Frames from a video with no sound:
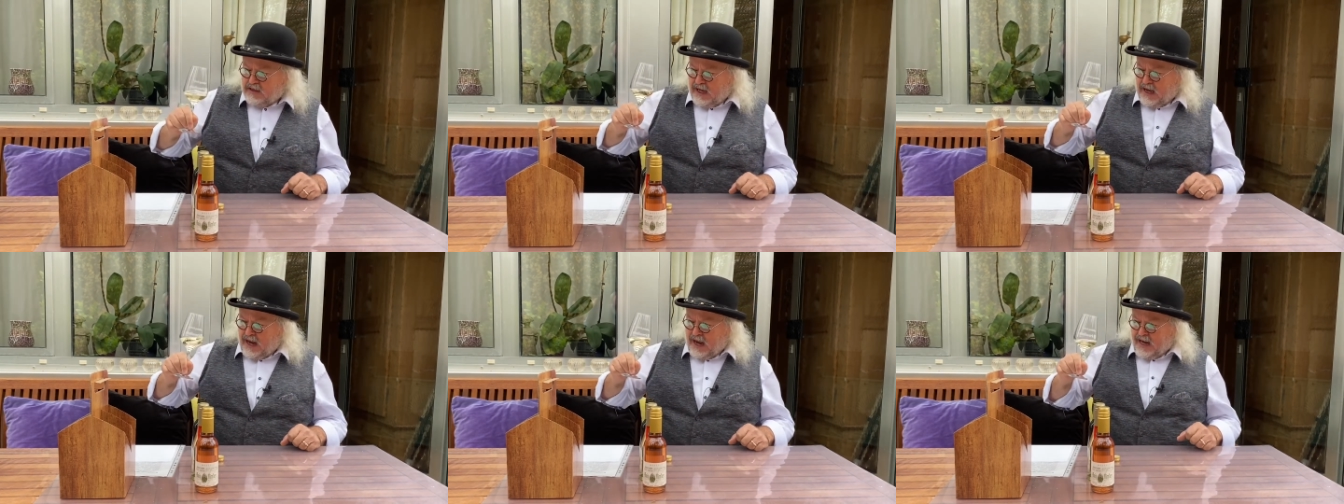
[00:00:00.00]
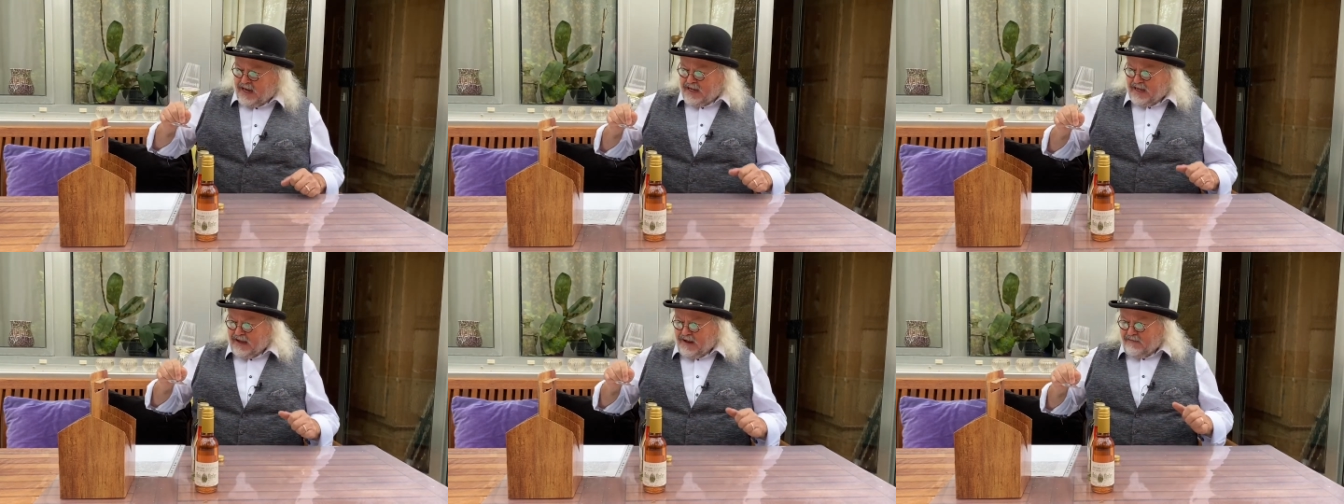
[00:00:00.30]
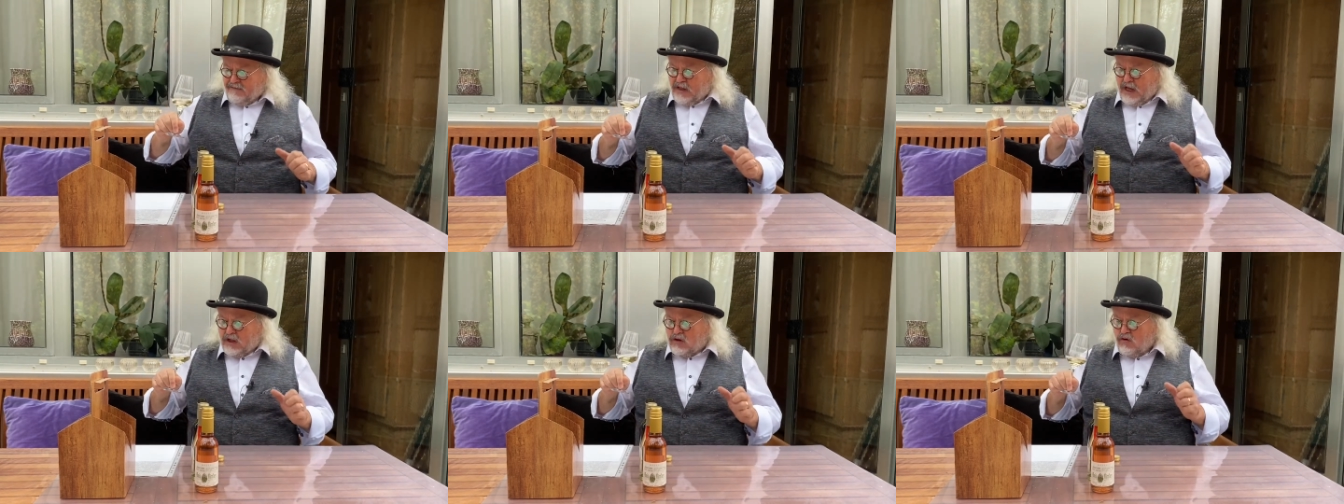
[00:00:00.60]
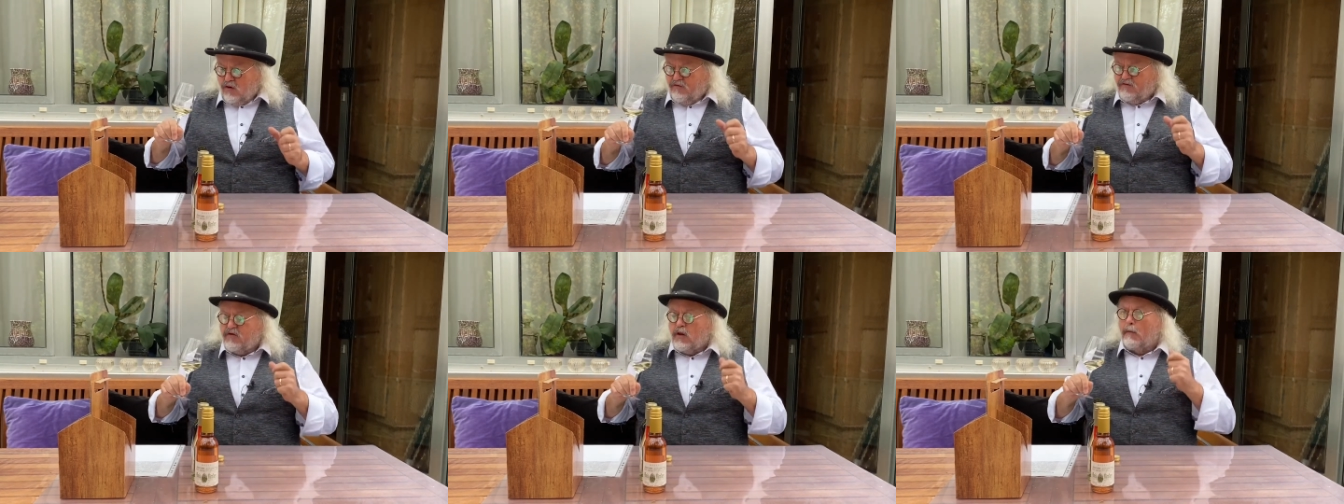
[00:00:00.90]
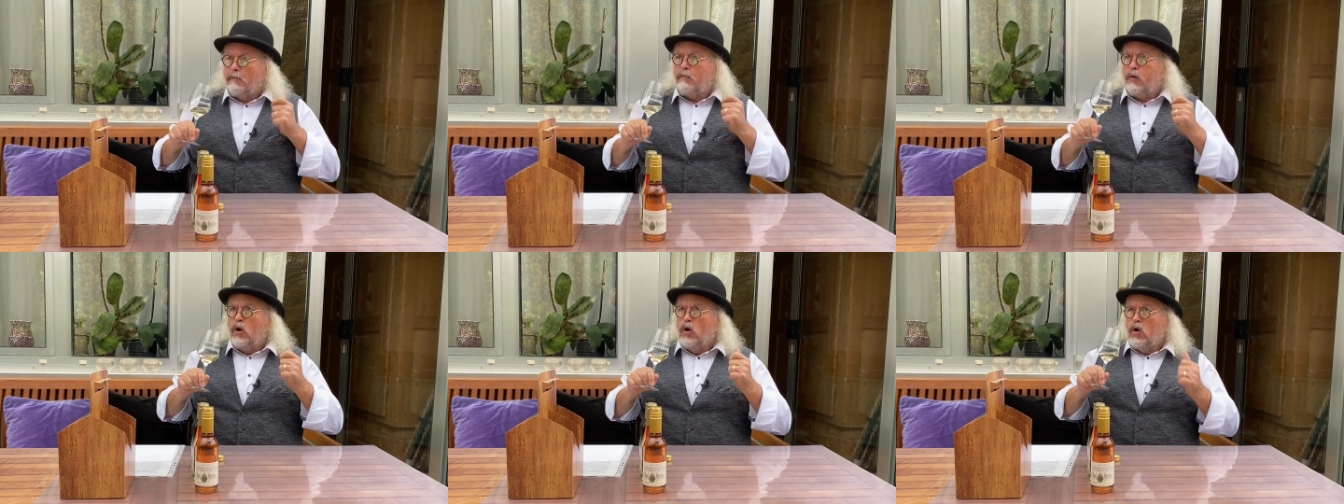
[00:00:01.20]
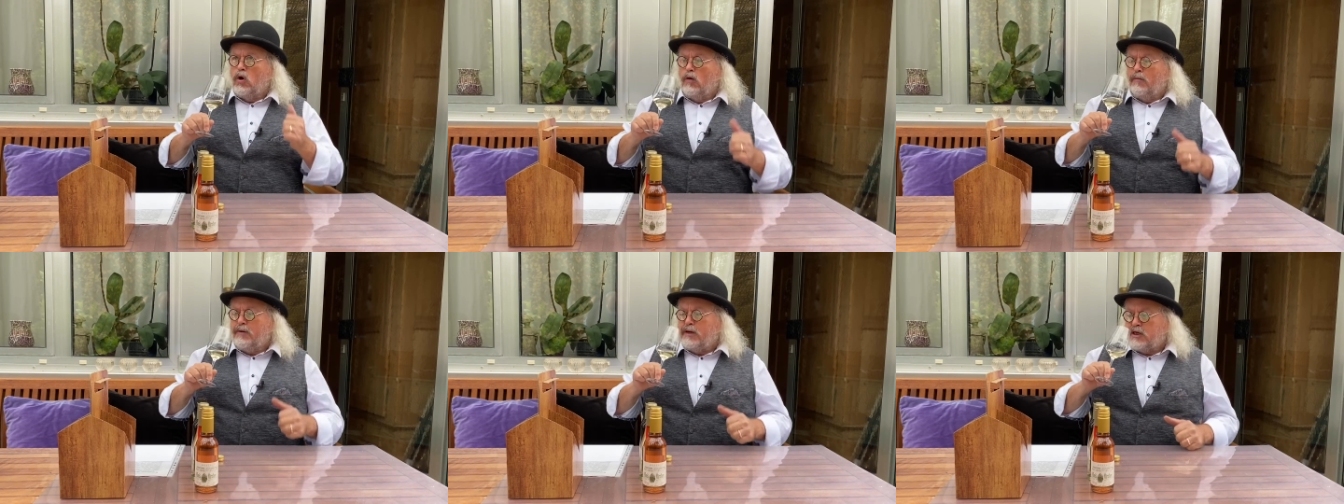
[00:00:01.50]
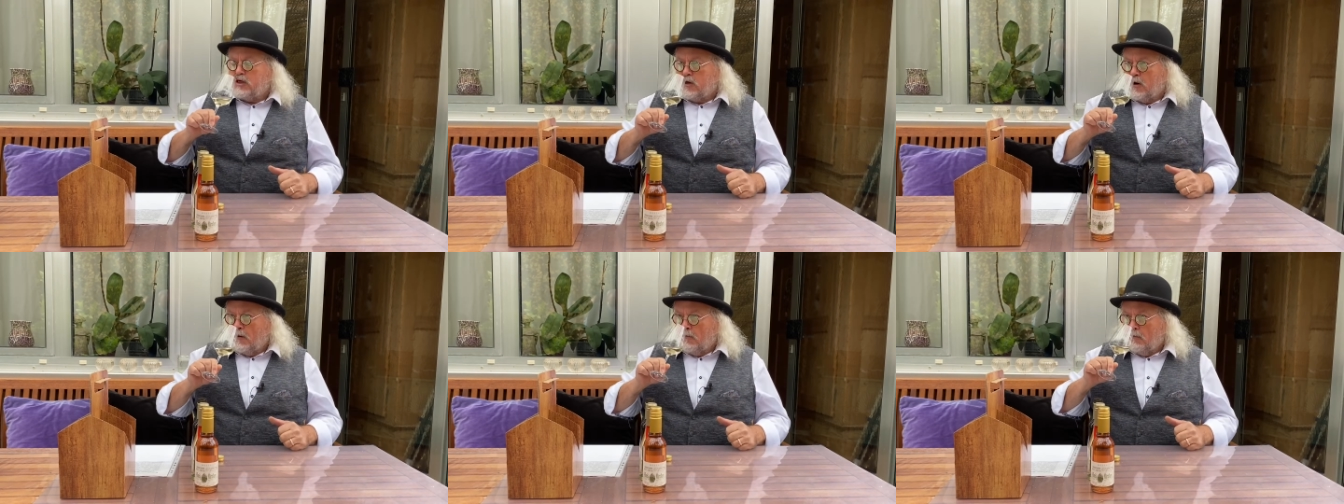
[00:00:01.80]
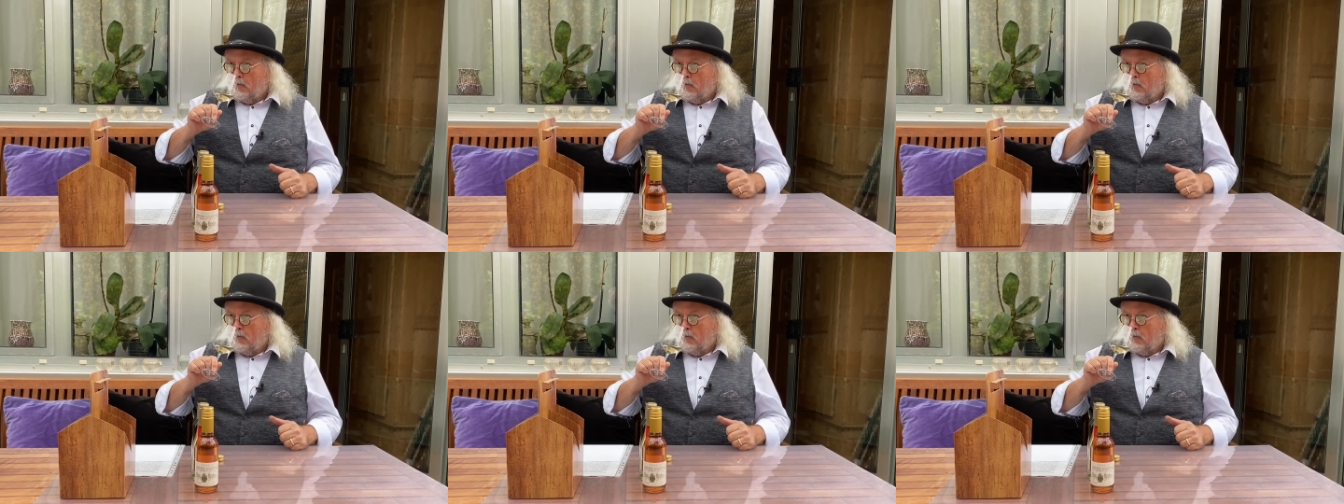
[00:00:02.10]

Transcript: der, der duftet blumig.